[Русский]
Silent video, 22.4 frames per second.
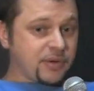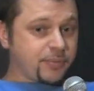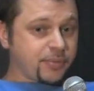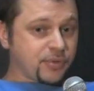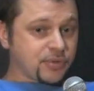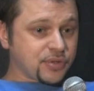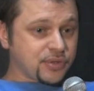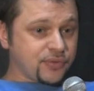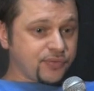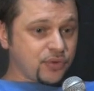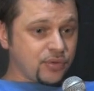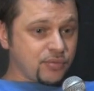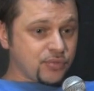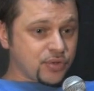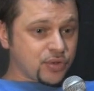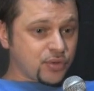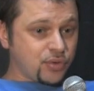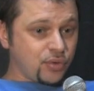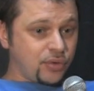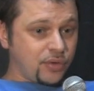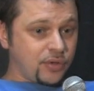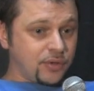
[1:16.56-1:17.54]
вопрос в том,
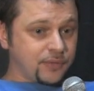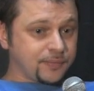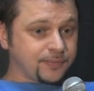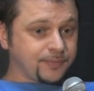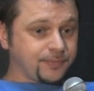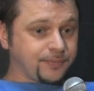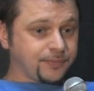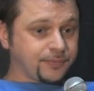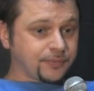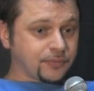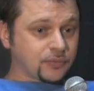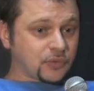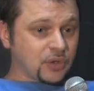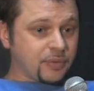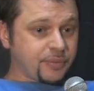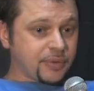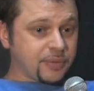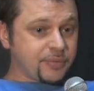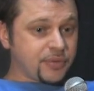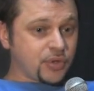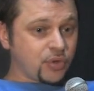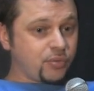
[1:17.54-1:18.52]
что,
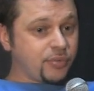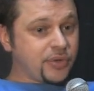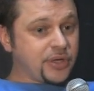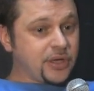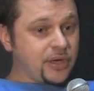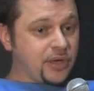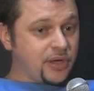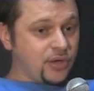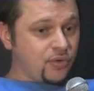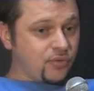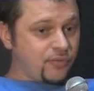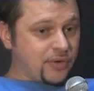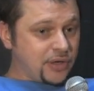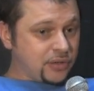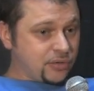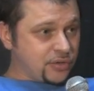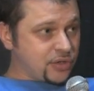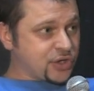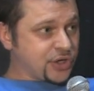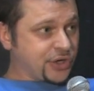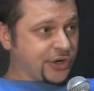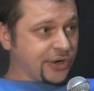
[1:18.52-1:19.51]
например, у меня и у Вал
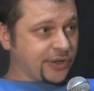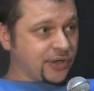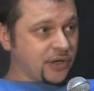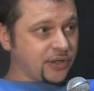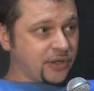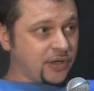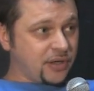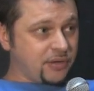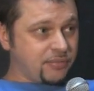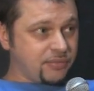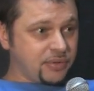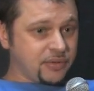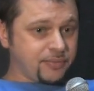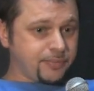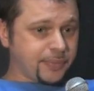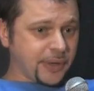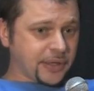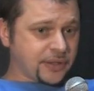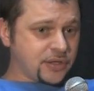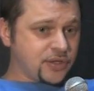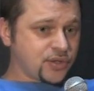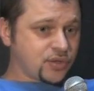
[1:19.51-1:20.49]
колодишь хрена, да, был
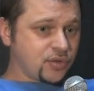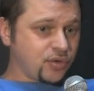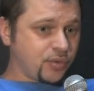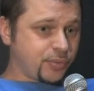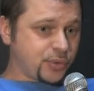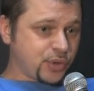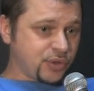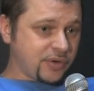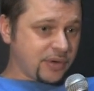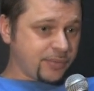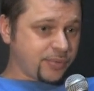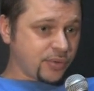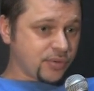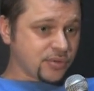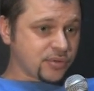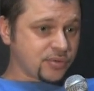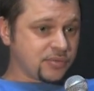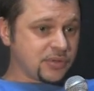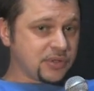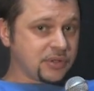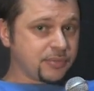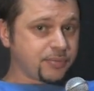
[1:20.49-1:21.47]
практически общий
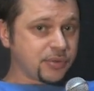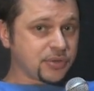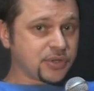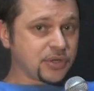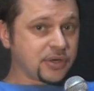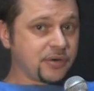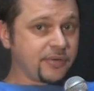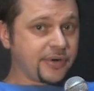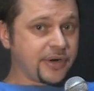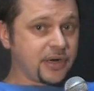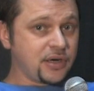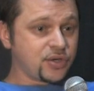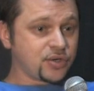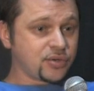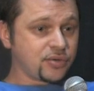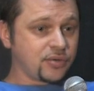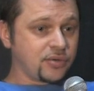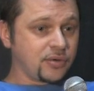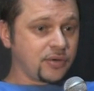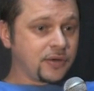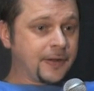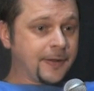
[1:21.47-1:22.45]
вопрос. Мы просто говорили,
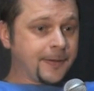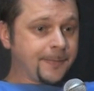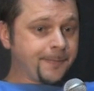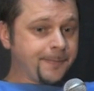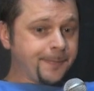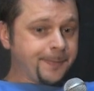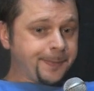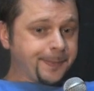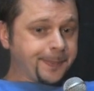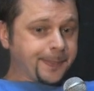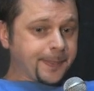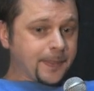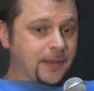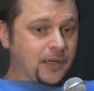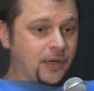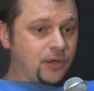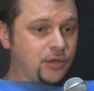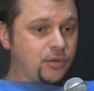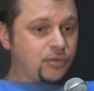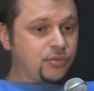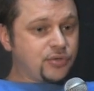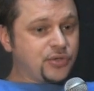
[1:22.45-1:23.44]
что
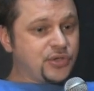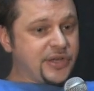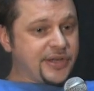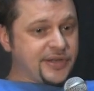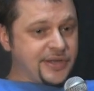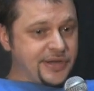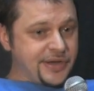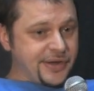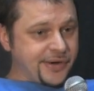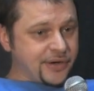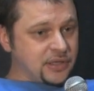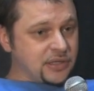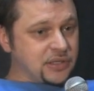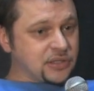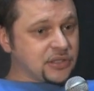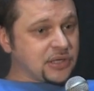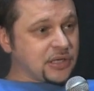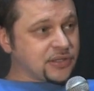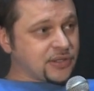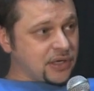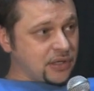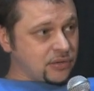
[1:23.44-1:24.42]
людей и
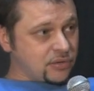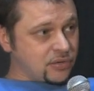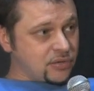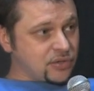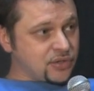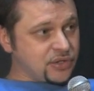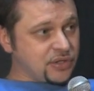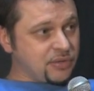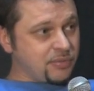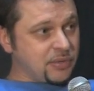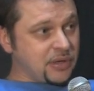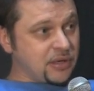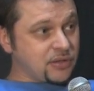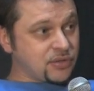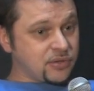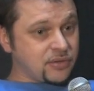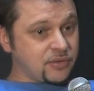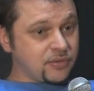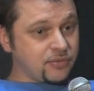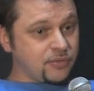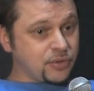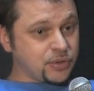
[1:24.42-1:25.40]
организаций, которые
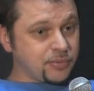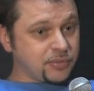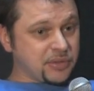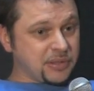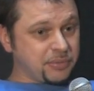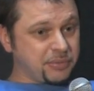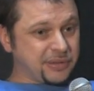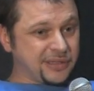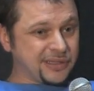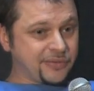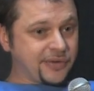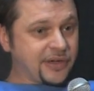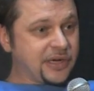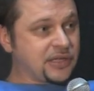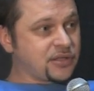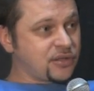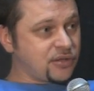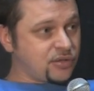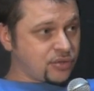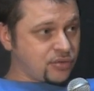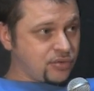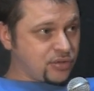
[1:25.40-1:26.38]
занимаются, в общем-то,
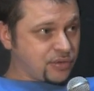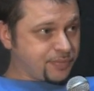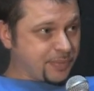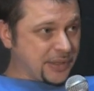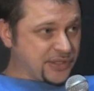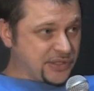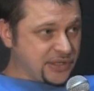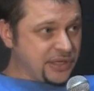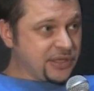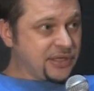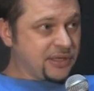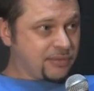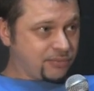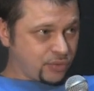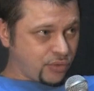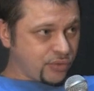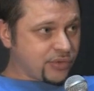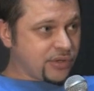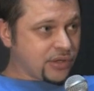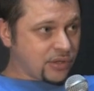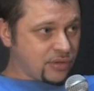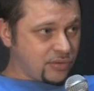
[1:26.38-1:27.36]
благотворительностью и спасением
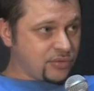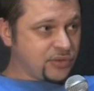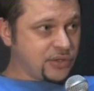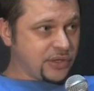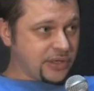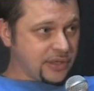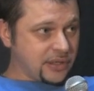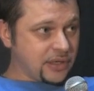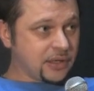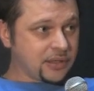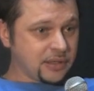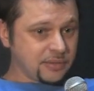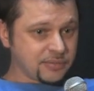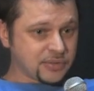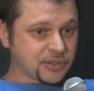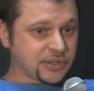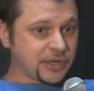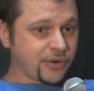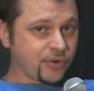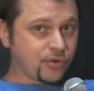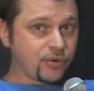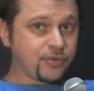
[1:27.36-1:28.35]
других людей, да, там,
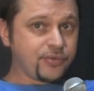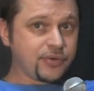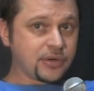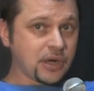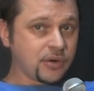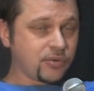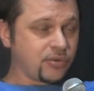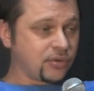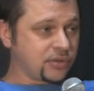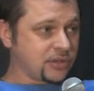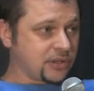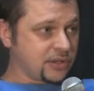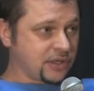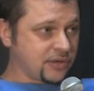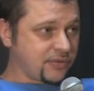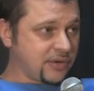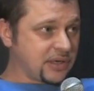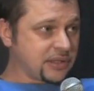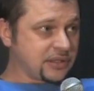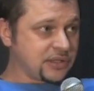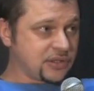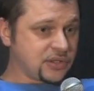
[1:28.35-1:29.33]
здоровья, какой-то
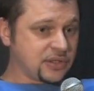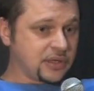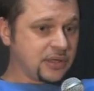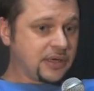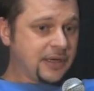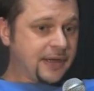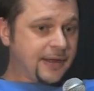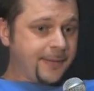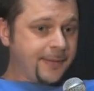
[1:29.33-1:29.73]
адекватности,